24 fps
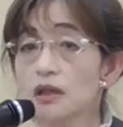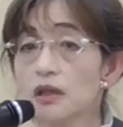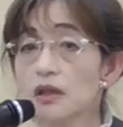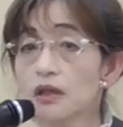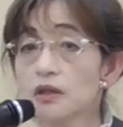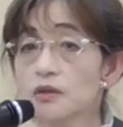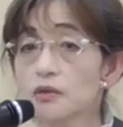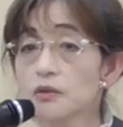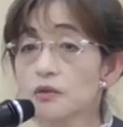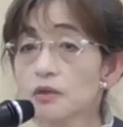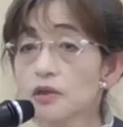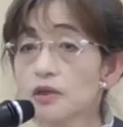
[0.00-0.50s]

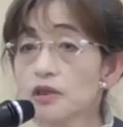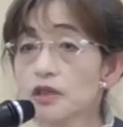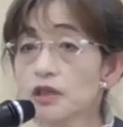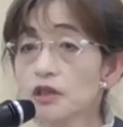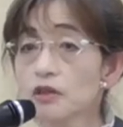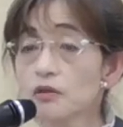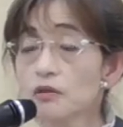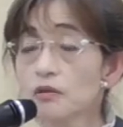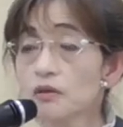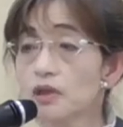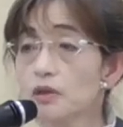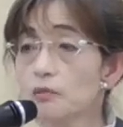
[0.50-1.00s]
えー、そういっ
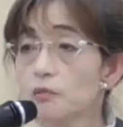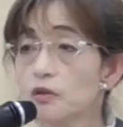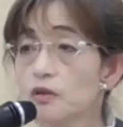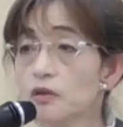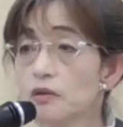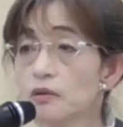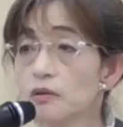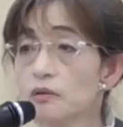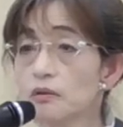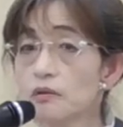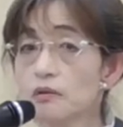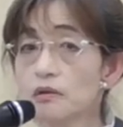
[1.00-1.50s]
たような
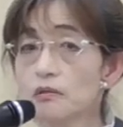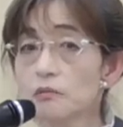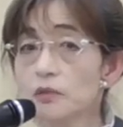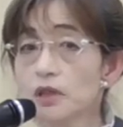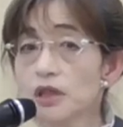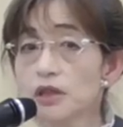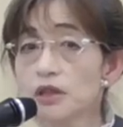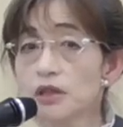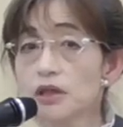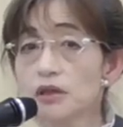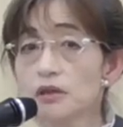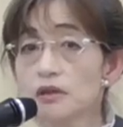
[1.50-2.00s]
ものを
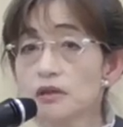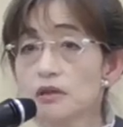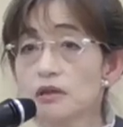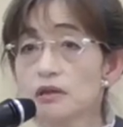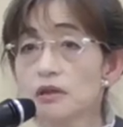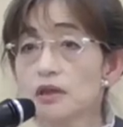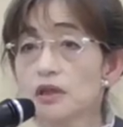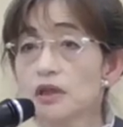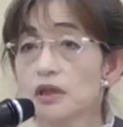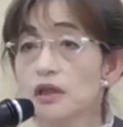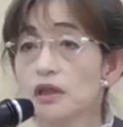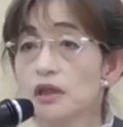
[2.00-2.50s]
全
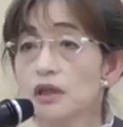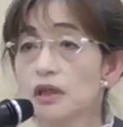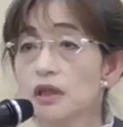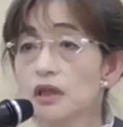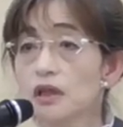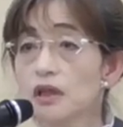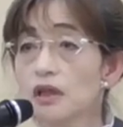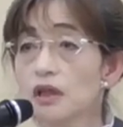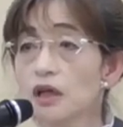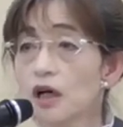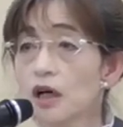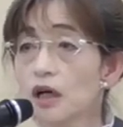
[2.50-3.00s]
く、
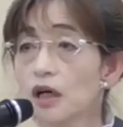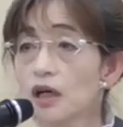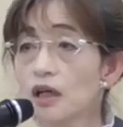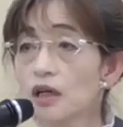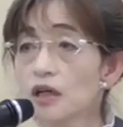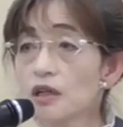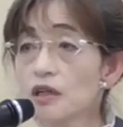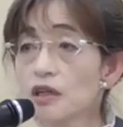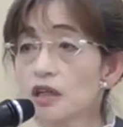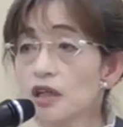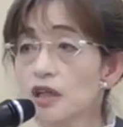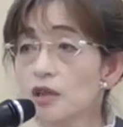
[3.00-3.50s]
えー、書
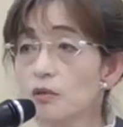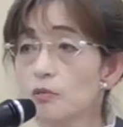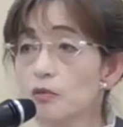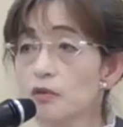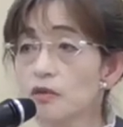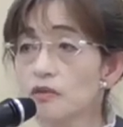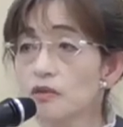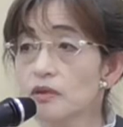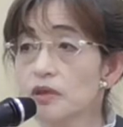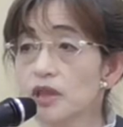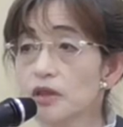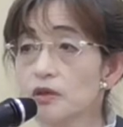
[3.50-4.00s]
かれない
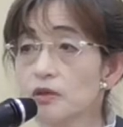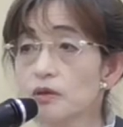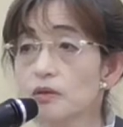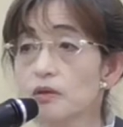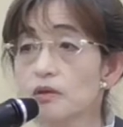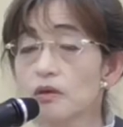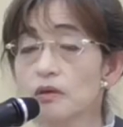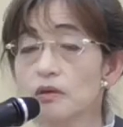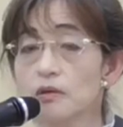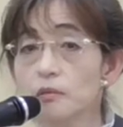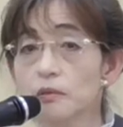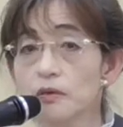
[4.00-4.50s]
ものだ
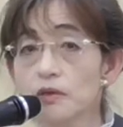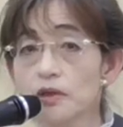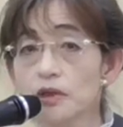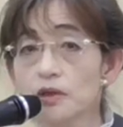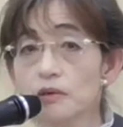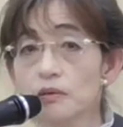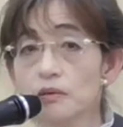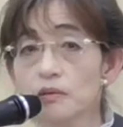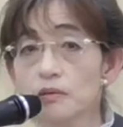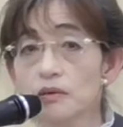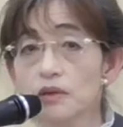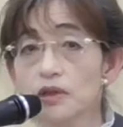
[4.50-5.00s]
と思
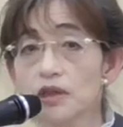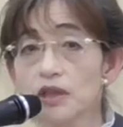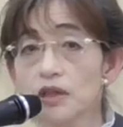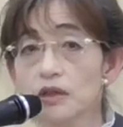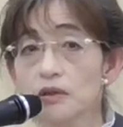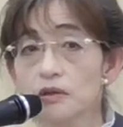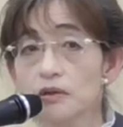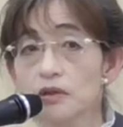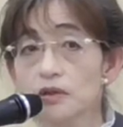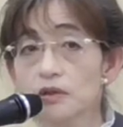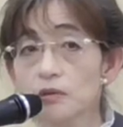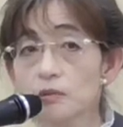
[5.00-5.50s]
い込ん
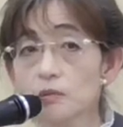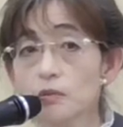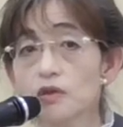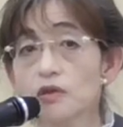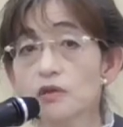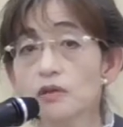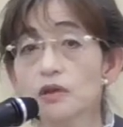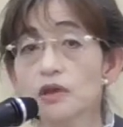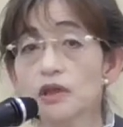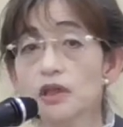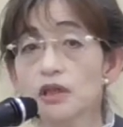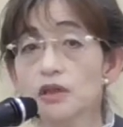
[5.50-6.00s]
でいる人
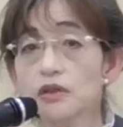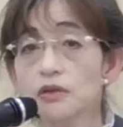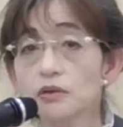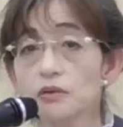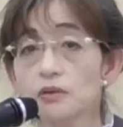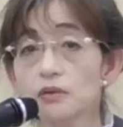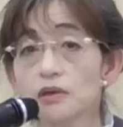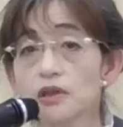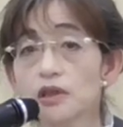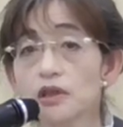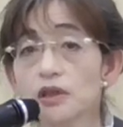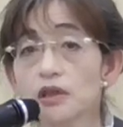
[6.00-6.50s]
も非
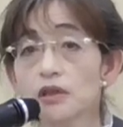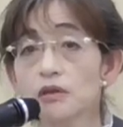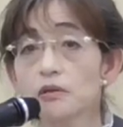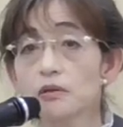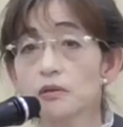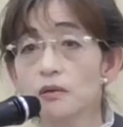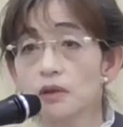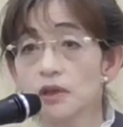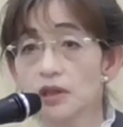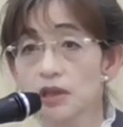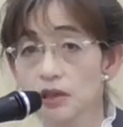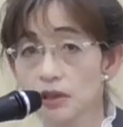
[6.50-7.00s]
常に
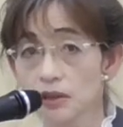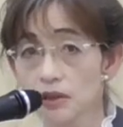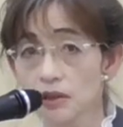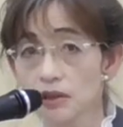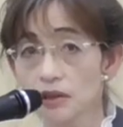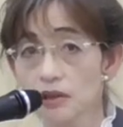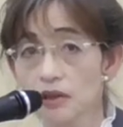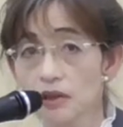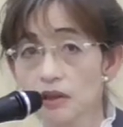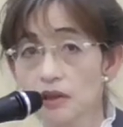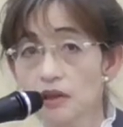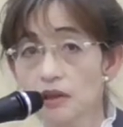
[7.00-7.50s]
多いで
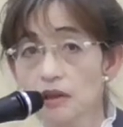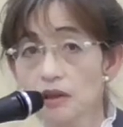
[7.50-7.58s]
す。